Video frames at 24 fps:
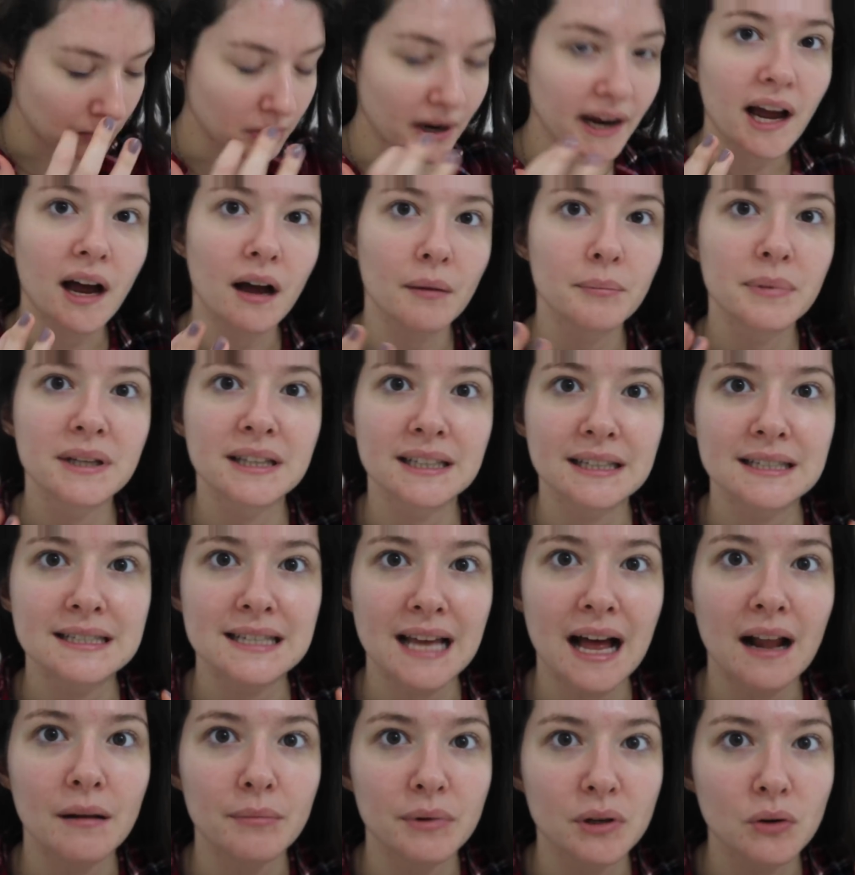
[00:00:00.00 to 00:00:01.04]
Bayağı
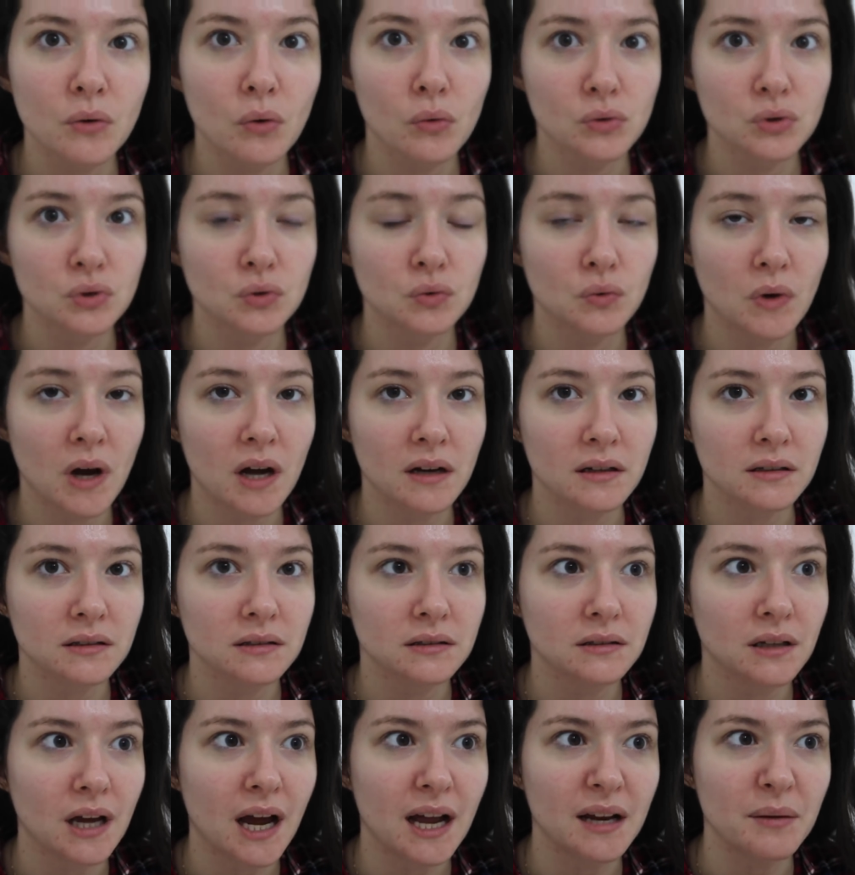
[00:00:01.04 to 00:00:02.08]
bitkisel bir kokusu var.
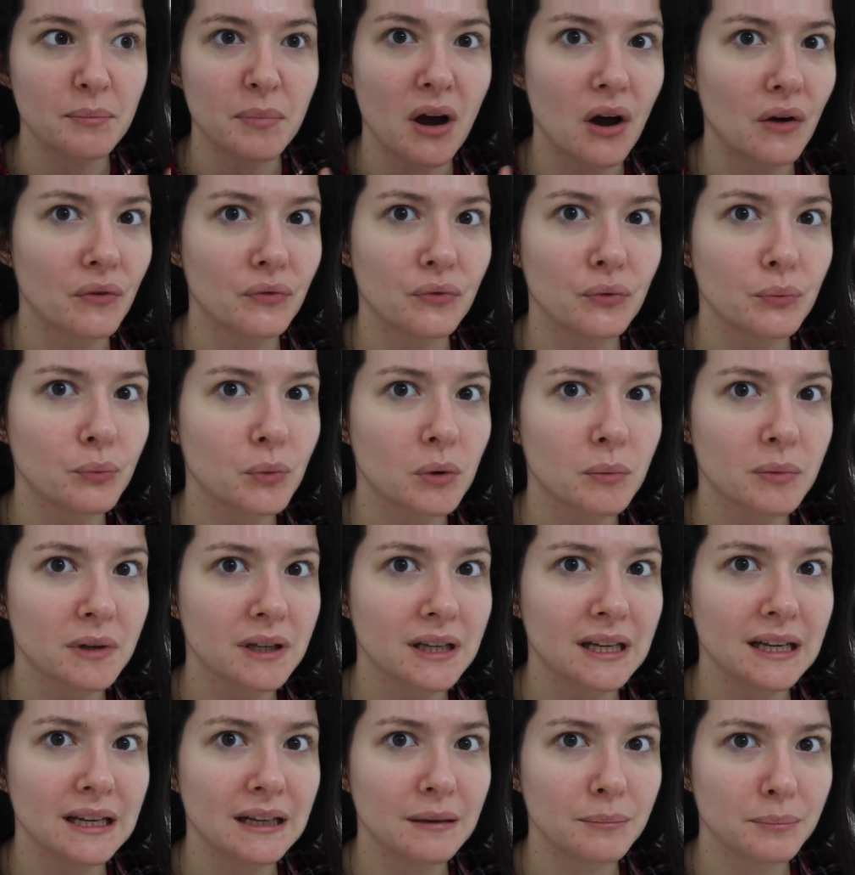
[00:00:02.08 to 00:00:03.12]
Yani parfüm
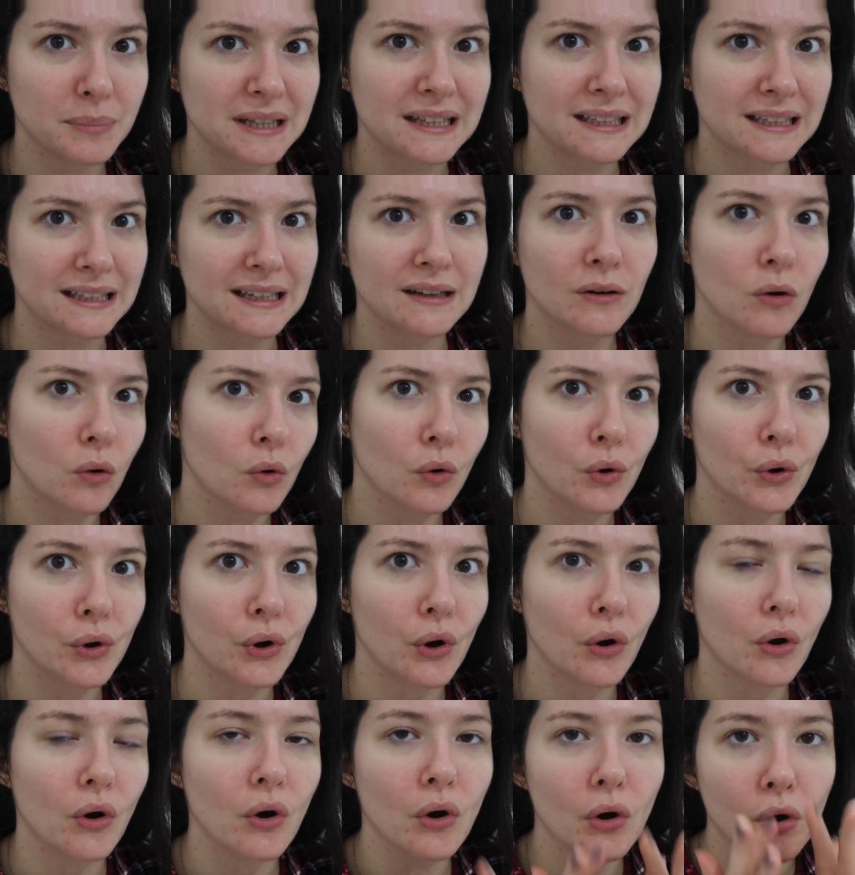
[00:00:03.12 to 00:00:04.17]
gibi değil, bitki
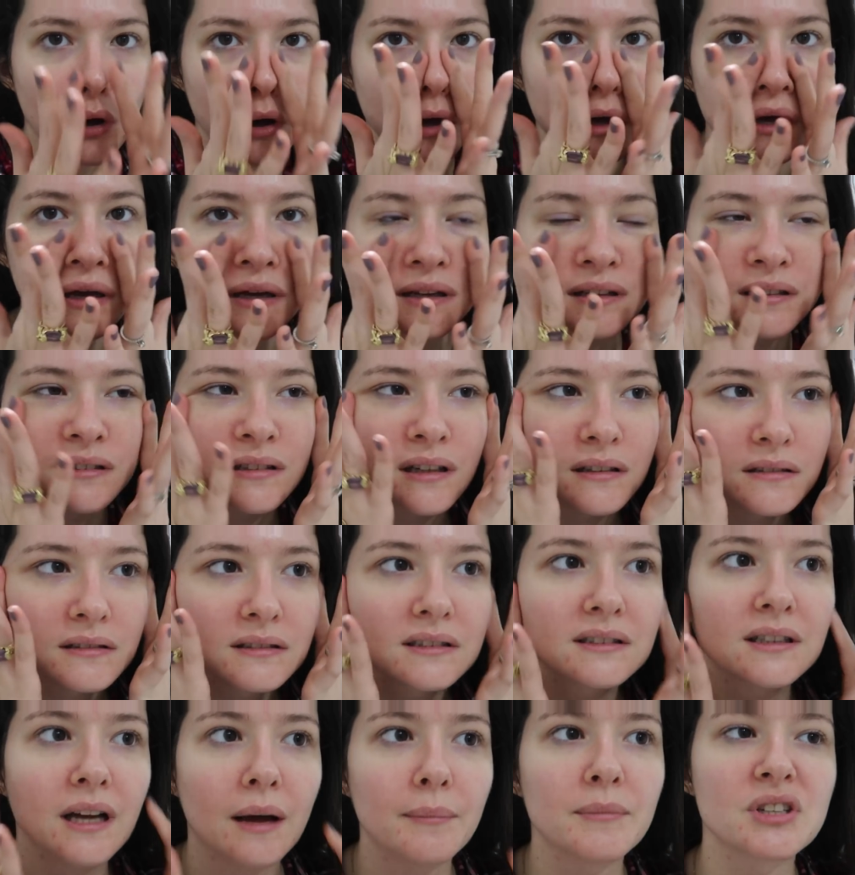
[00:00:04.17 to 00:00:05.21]
kokuyor.
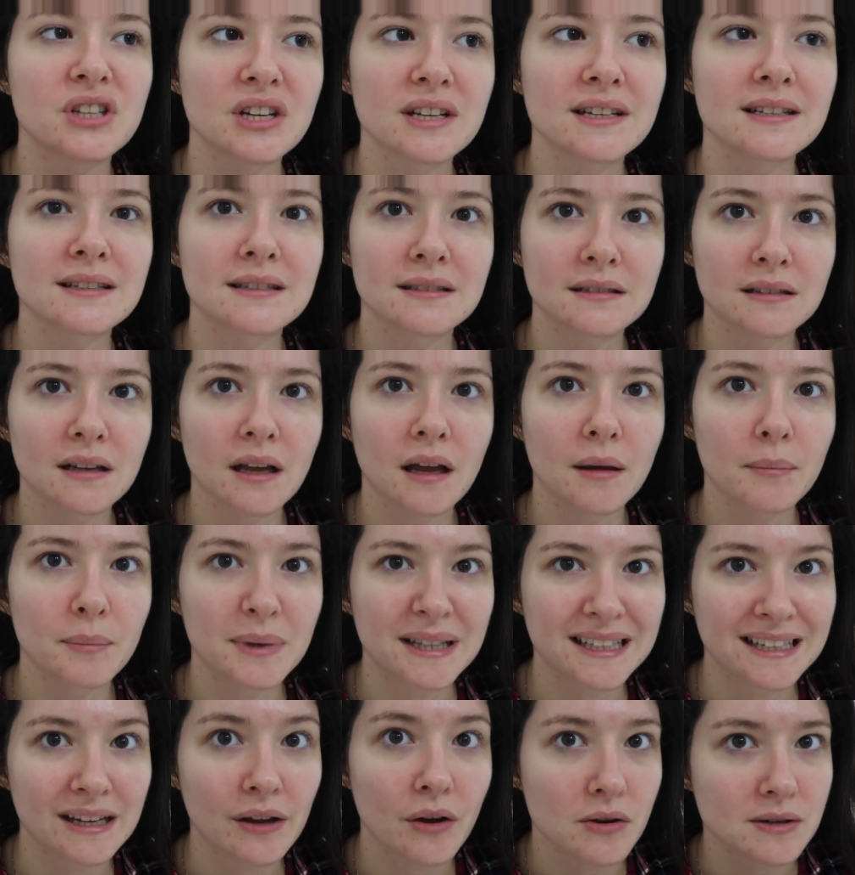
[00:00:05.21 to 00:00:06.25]
Sanırsam içerisinde
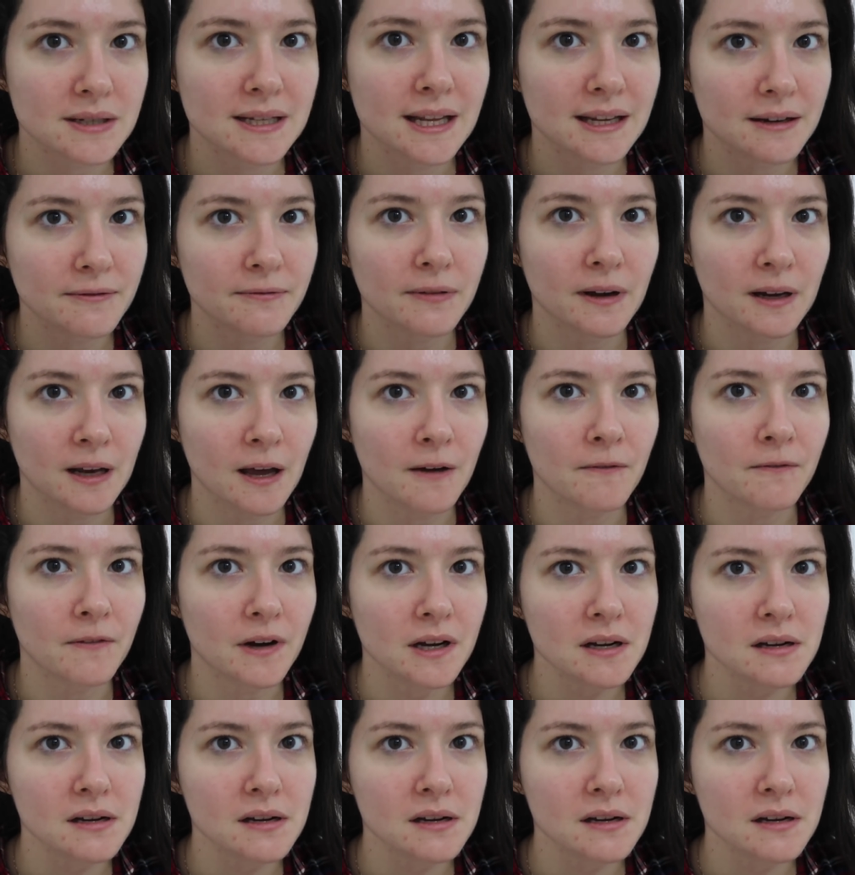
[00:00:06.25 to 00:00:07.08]
bitki özleri falan